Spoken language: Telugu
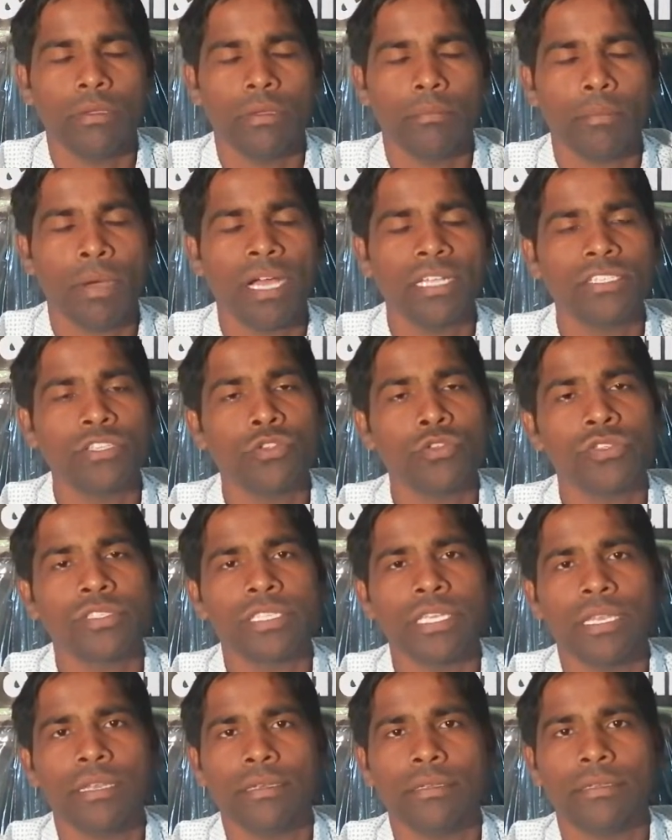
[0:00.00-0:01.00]
మాజిద్
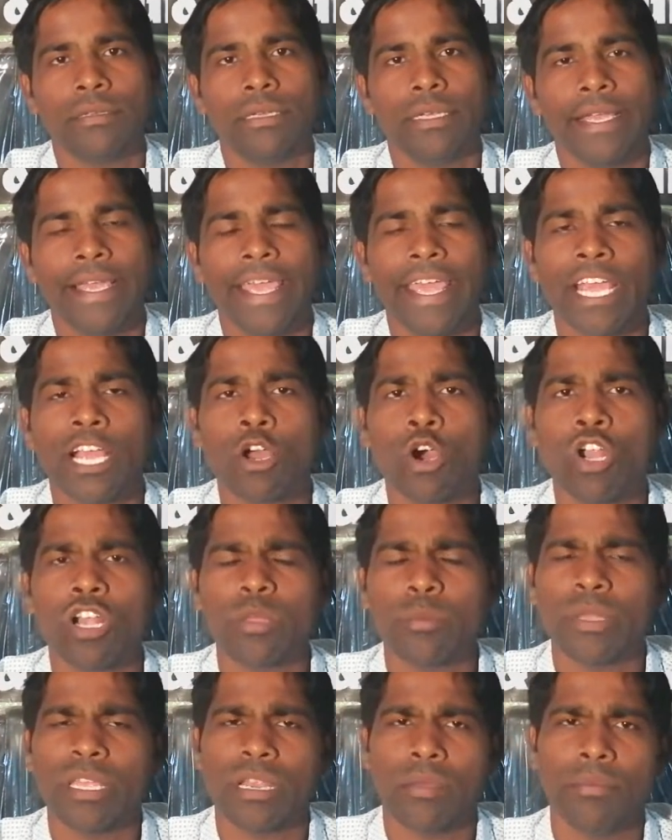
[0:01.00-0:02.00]
హుస్సేన్
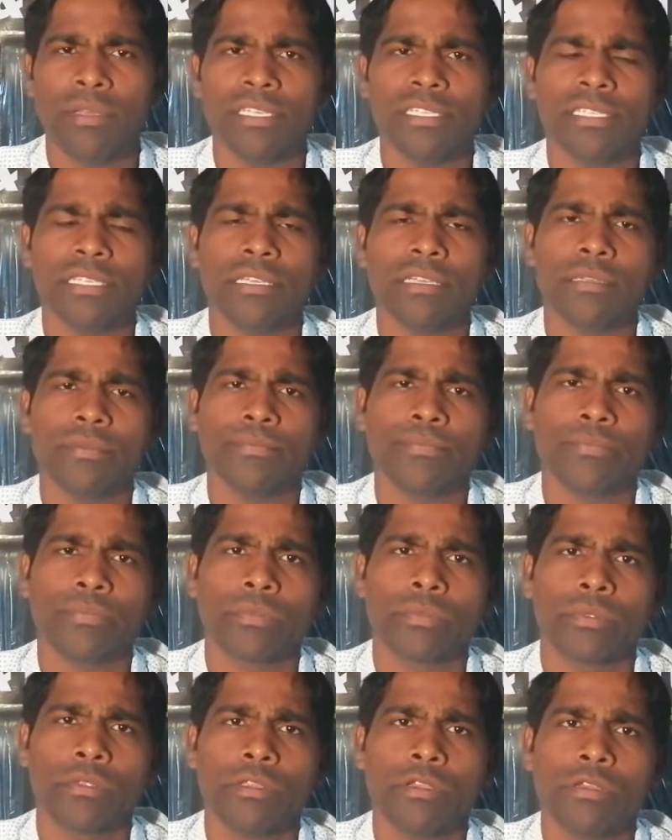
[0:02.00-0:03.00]
ఎకానమీ రమేష్ సింగ్
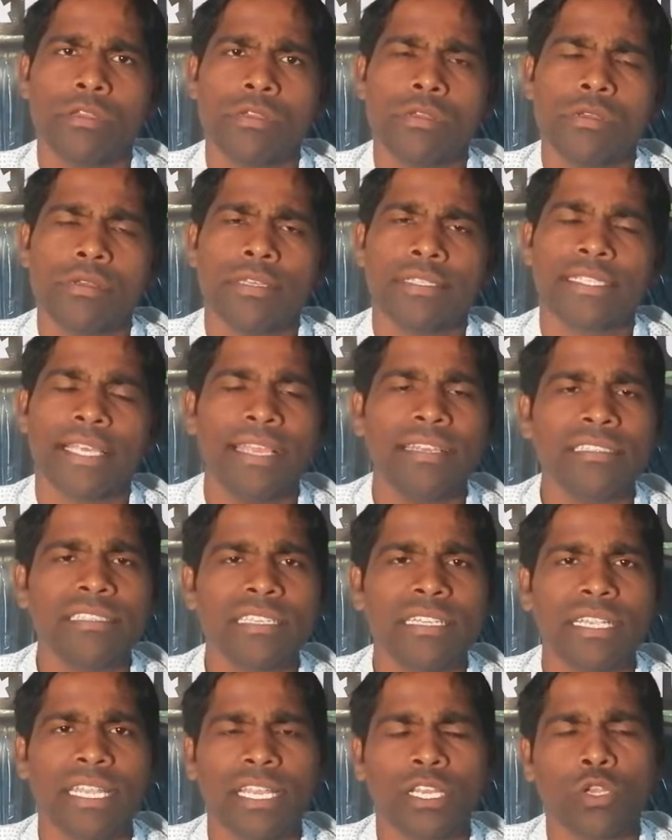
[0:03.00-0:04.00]
సైన్స్
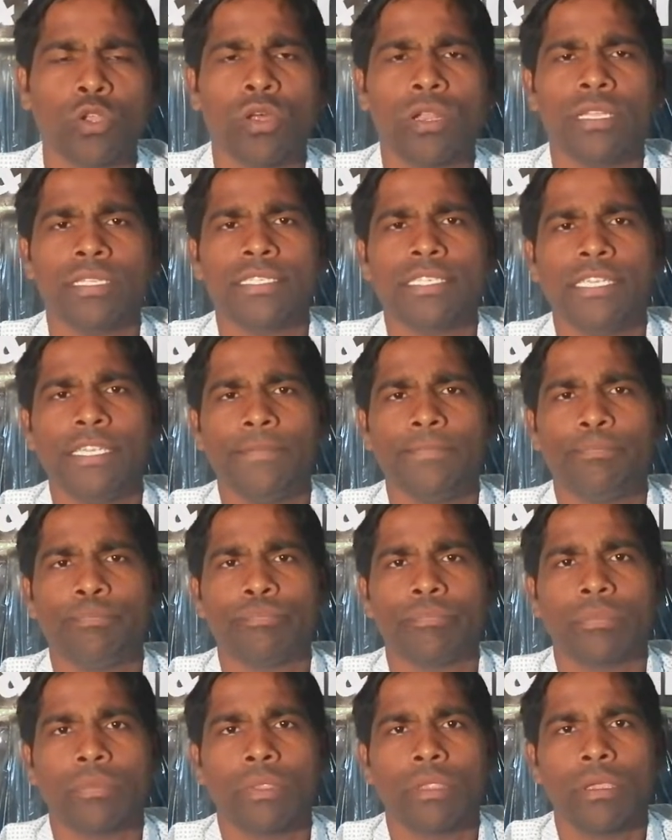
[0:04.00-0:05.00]
అండ్ టెక్నాలజీ
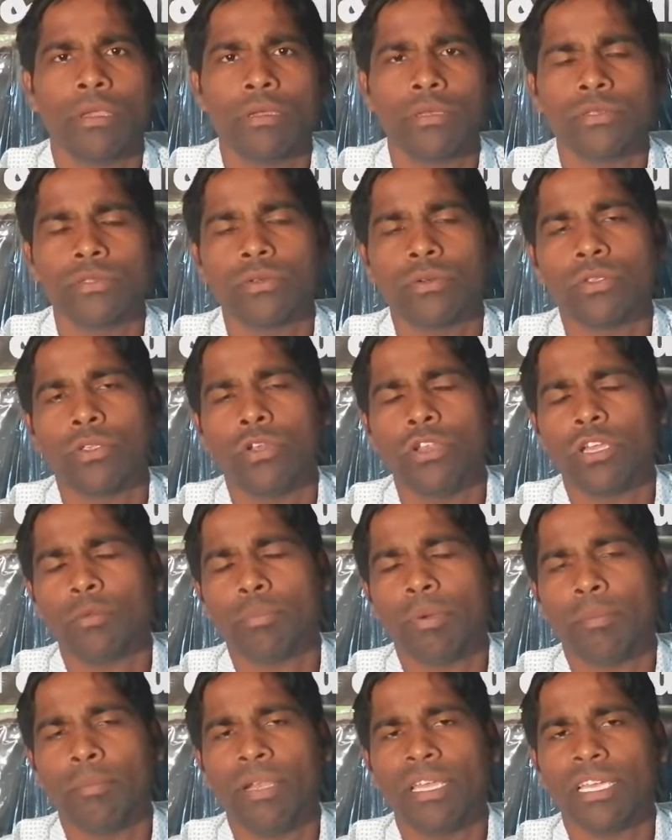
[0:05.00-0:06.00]
సో యూనిక్
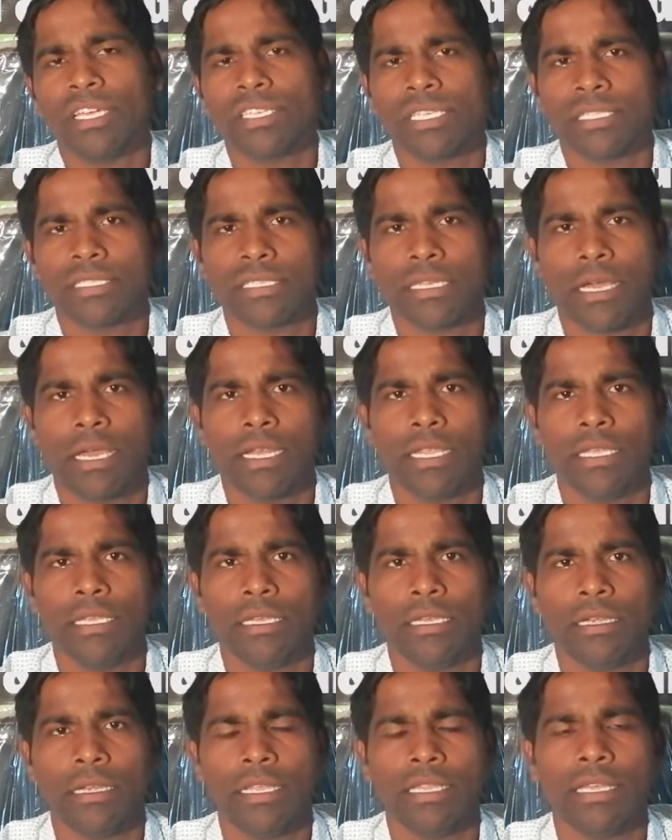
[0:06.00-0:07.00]
పబ్లికేషన్స్ కానీ
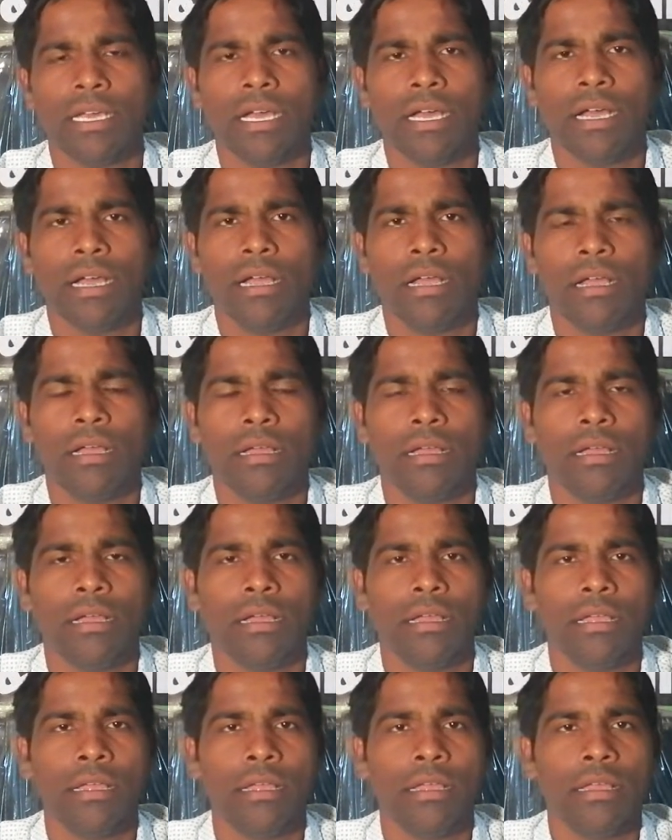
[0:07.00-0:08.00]
లేదా
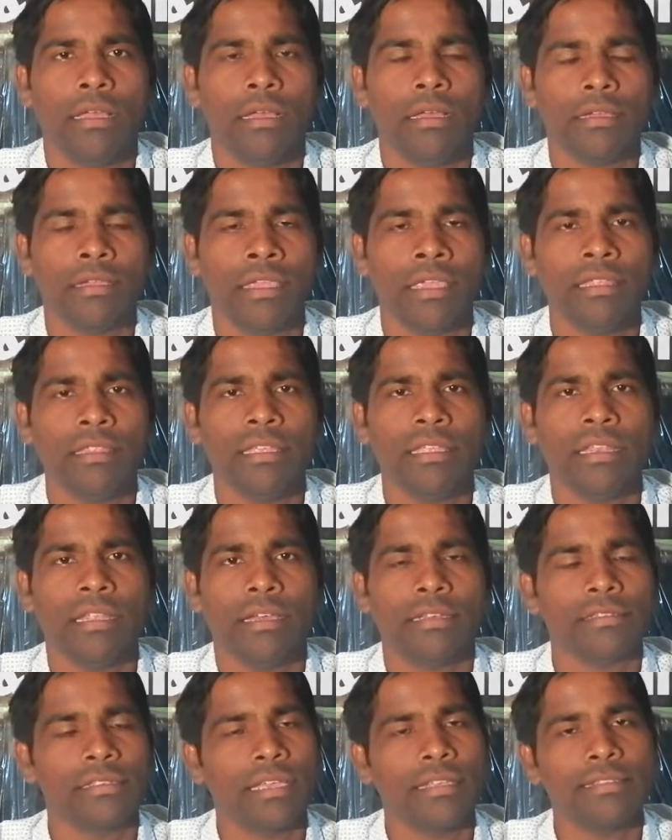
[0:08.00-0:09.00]
ఏదైనా
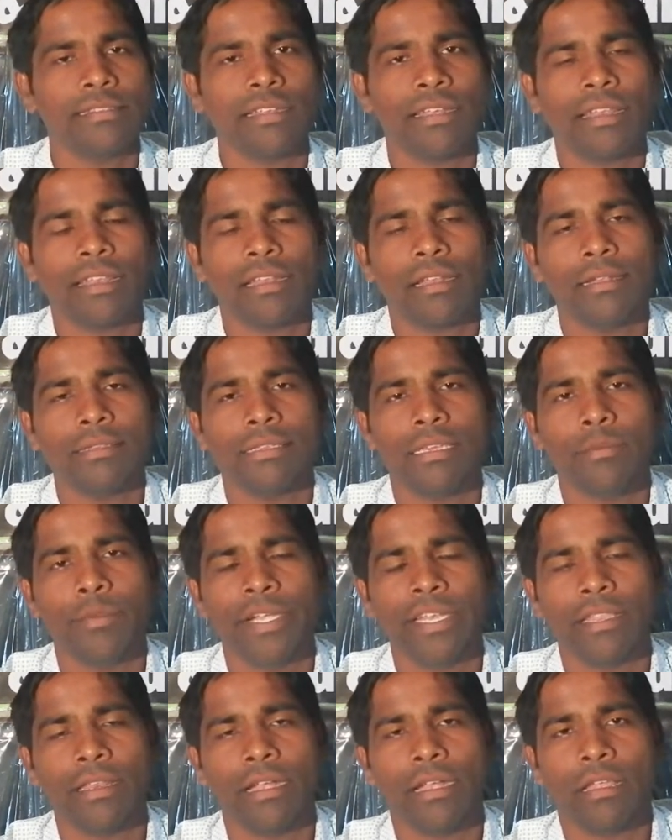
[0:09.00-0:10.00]
సైన్స్ అండ్ టెక్నాలజీ ఏ
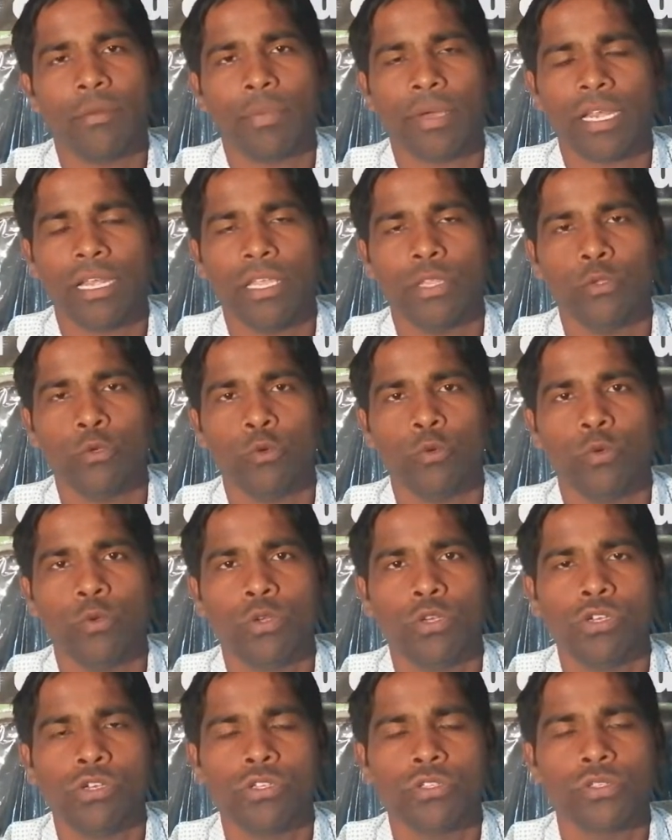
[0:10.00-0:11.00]
మెటీరియల్ అయినా పర్లేదు
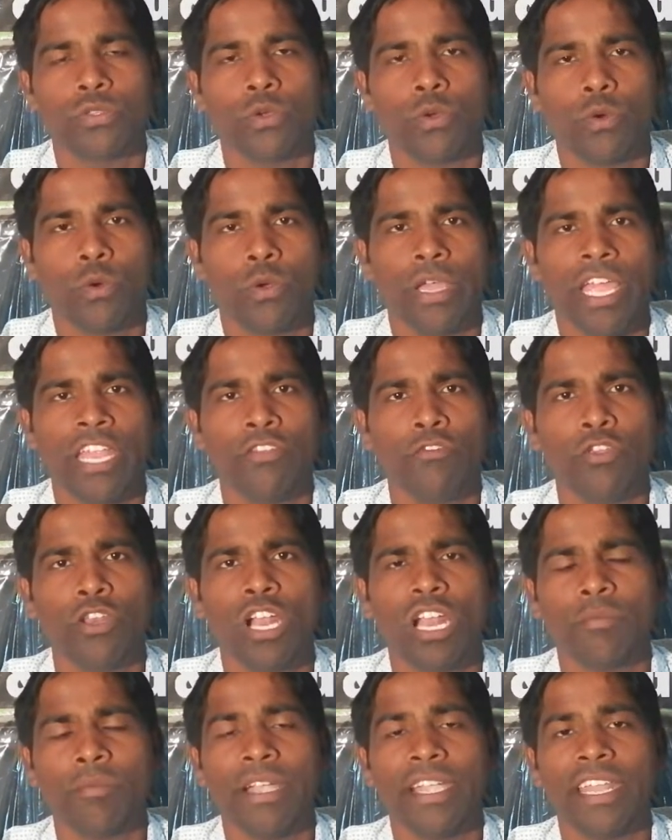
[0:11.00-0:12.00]
సో
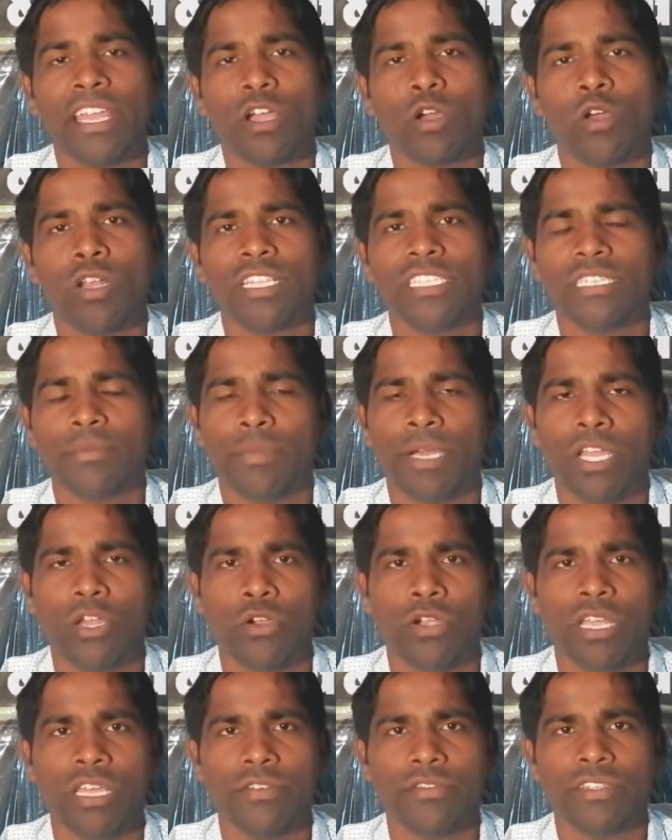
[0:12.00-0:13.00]
ఎన్విరాన్మెంట్ ఎకాలజీ
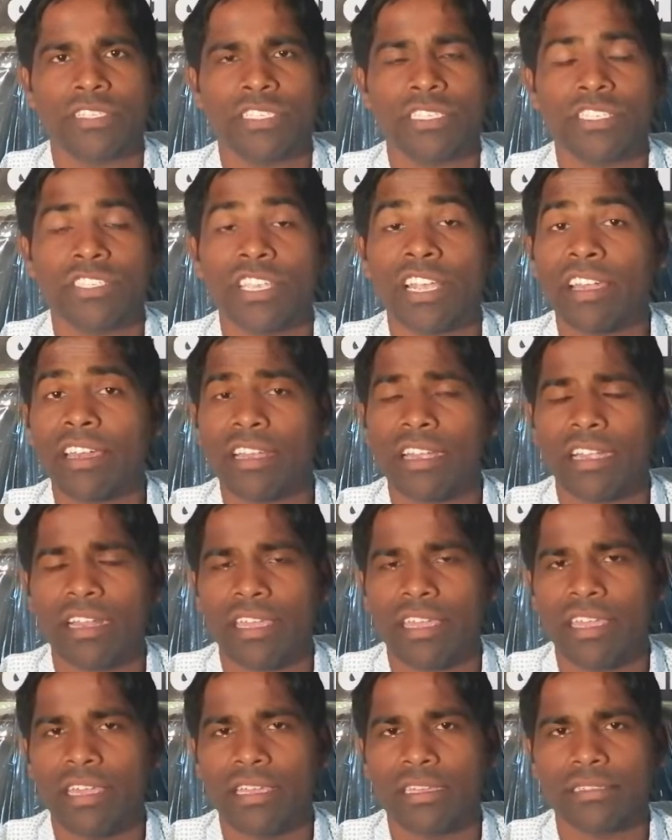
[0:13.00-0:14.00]
బయోడైవర్సిటీ అండ్
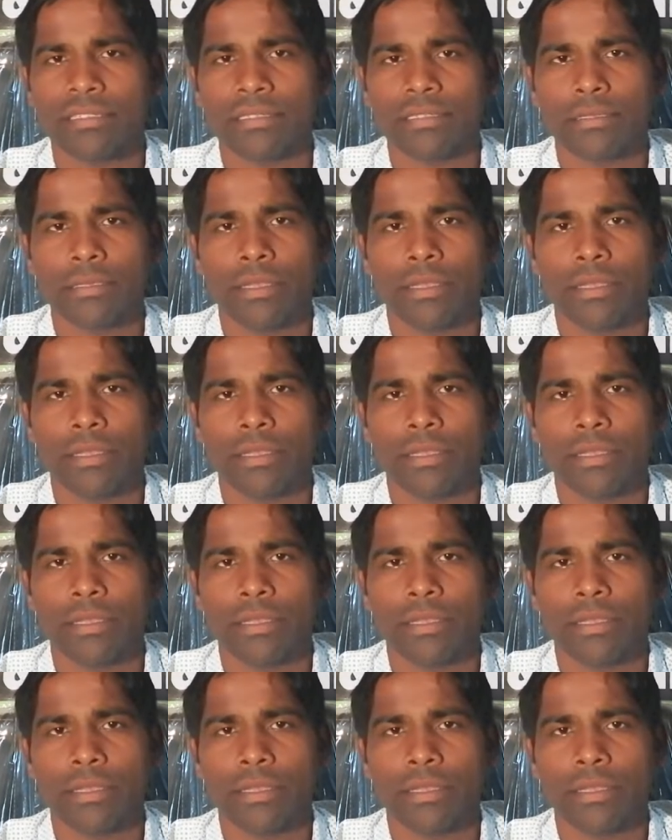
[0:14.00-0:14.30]
ఐఏఎస్